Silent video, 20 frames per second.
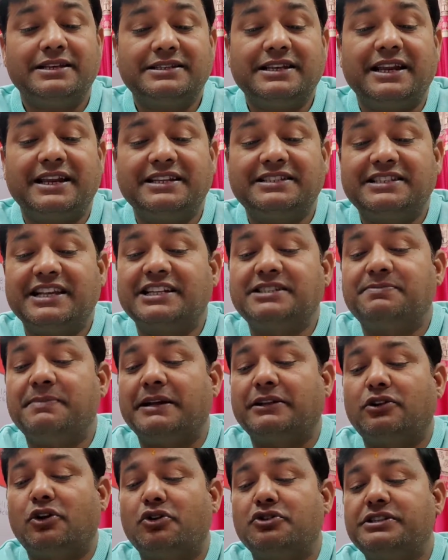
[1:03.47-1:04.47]
सर रिसर्च
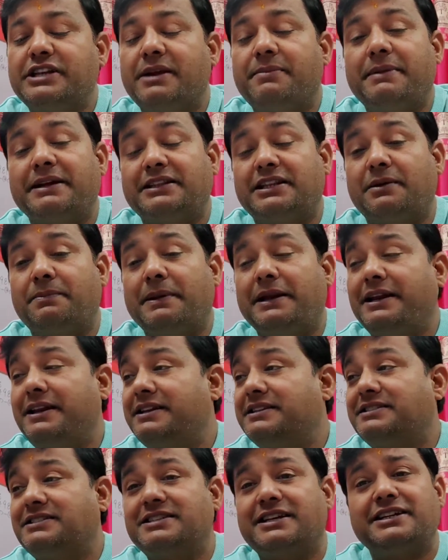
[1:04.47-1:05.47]
मैथोलॉजी एंड मैथड पहले
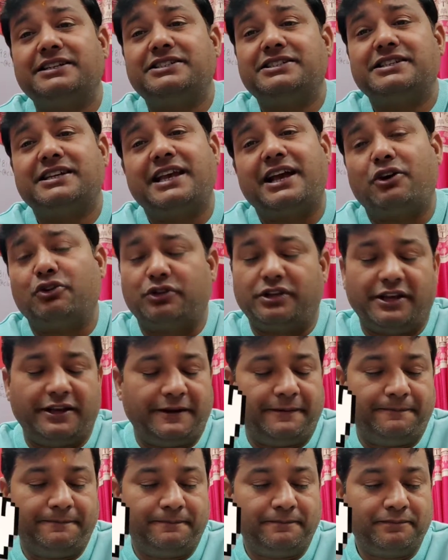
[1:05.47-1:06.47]
रिसर्च क्या होती है